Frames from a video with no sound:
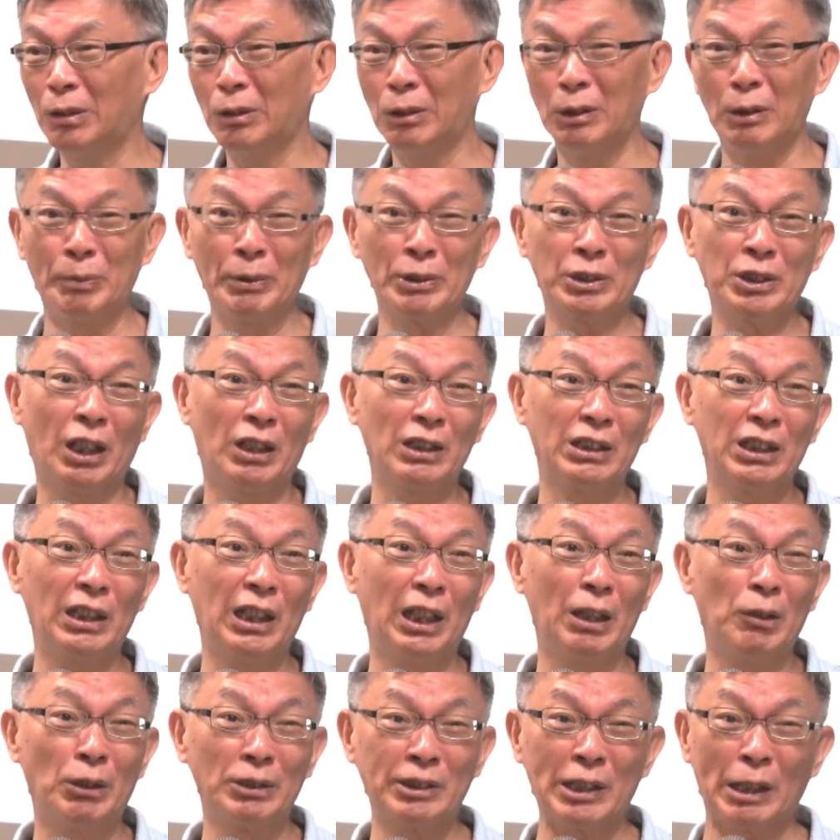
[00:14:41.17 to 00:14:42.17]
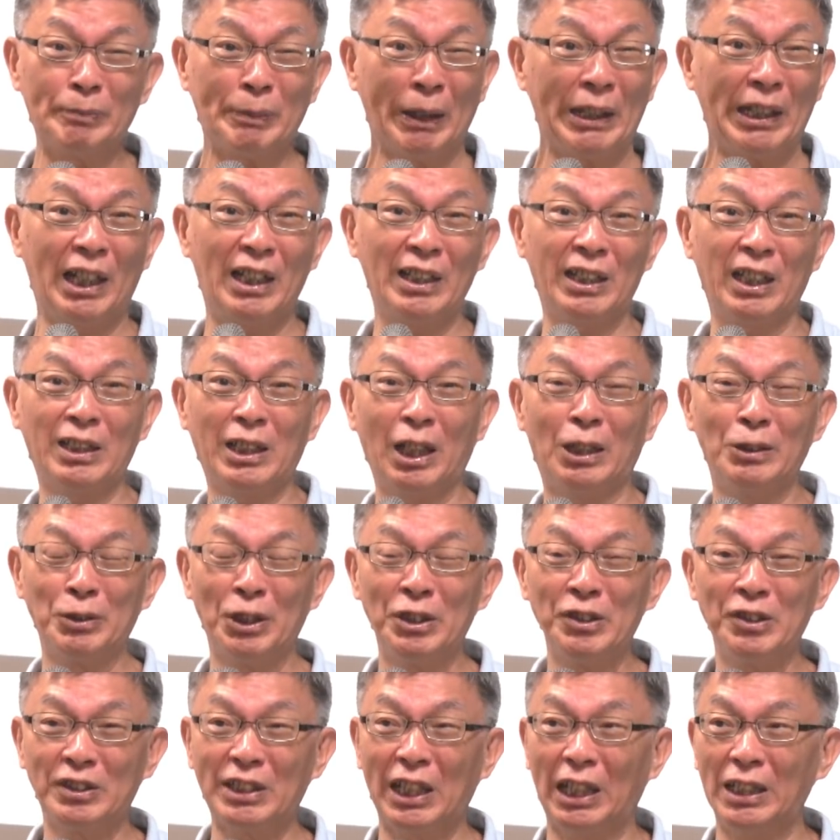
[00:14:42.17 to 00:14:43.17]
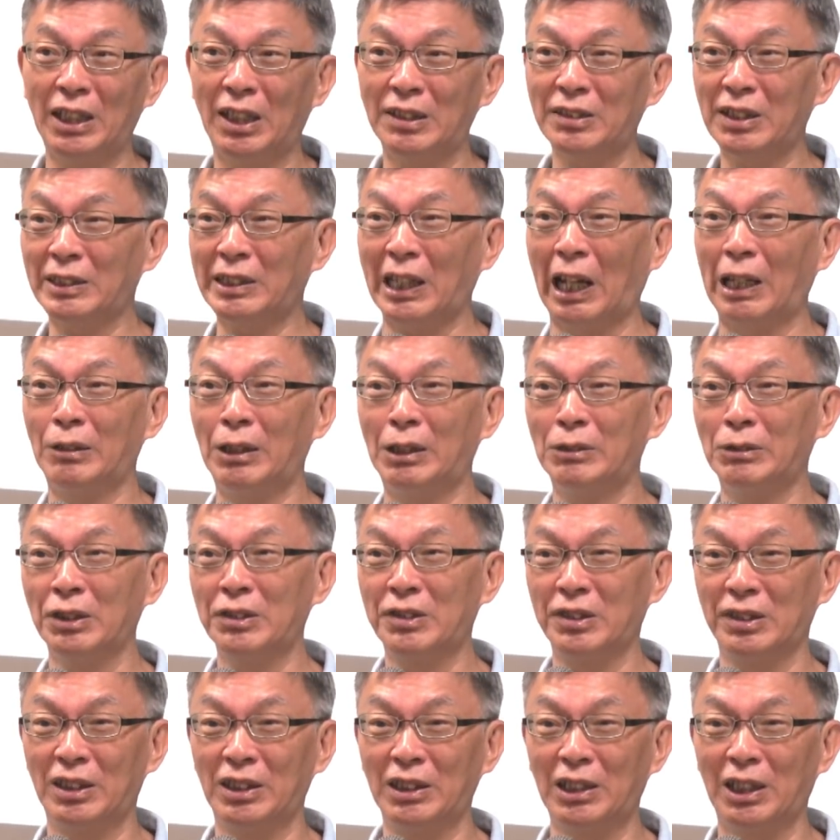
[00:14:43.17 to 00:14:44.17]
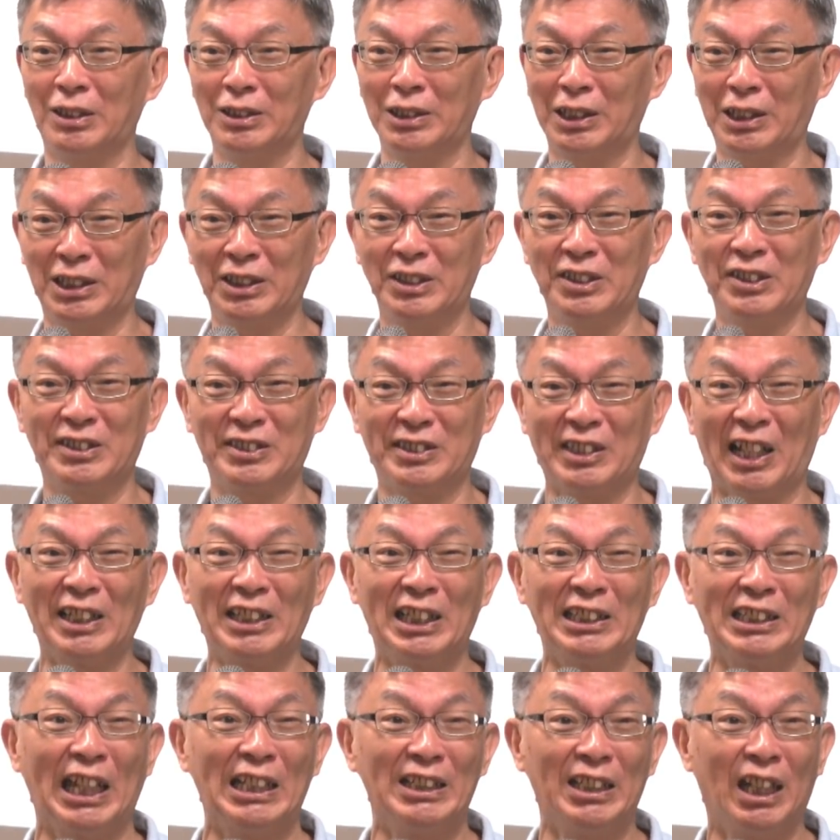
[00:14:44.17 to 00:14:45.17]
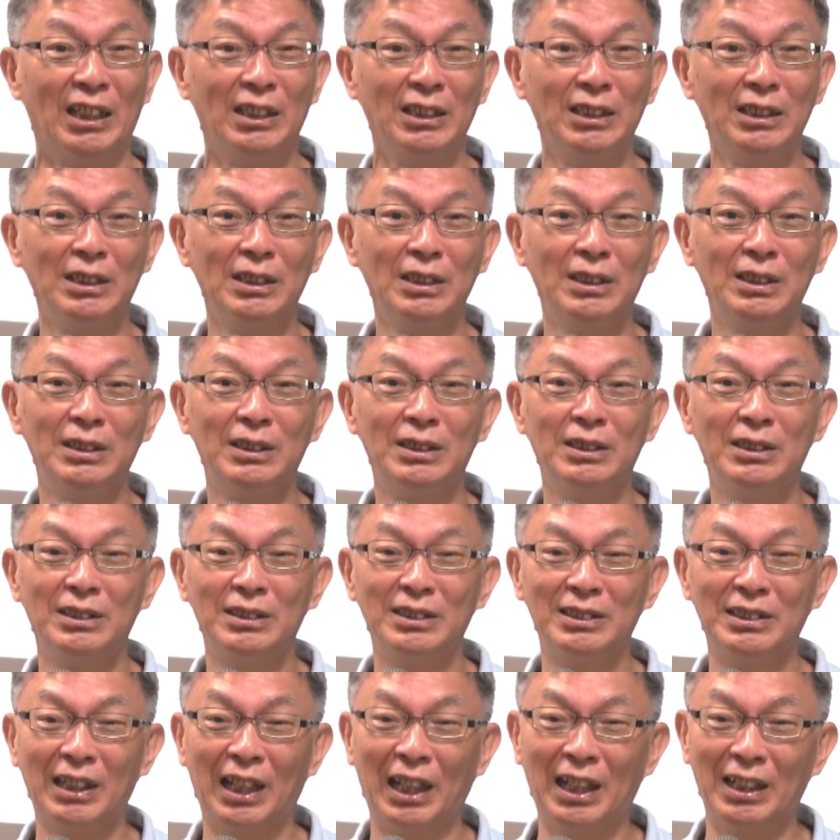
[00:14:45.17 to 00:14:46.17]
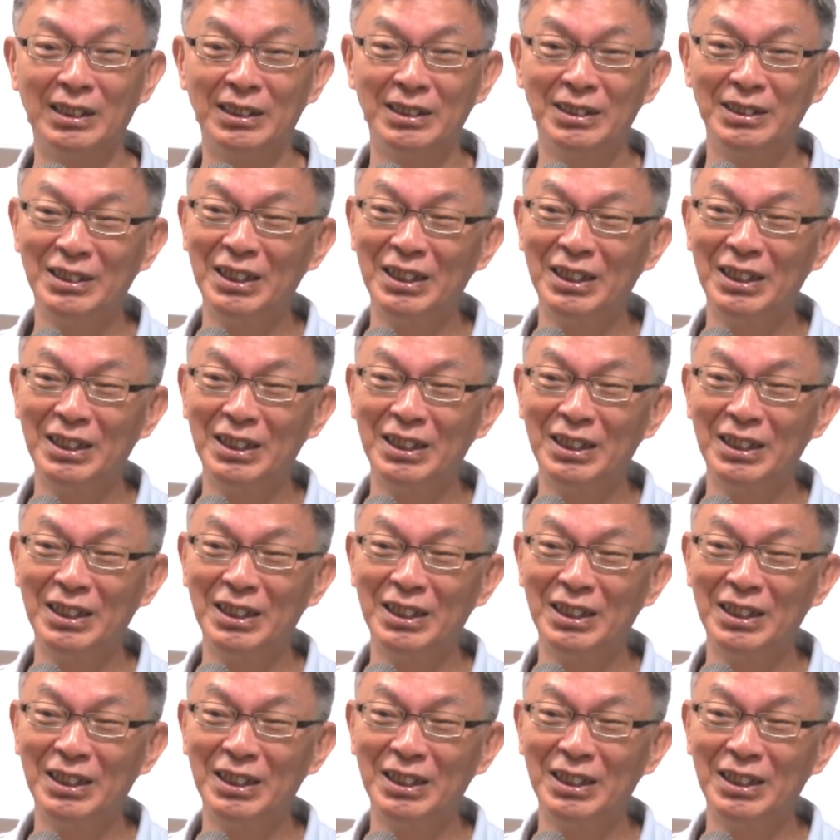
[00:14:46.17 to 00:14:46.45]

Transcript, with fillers: 我不晓得啊，我在北韩可以搞原子弹啊，在台湾我只能搞核茶叶蛋啊，啊，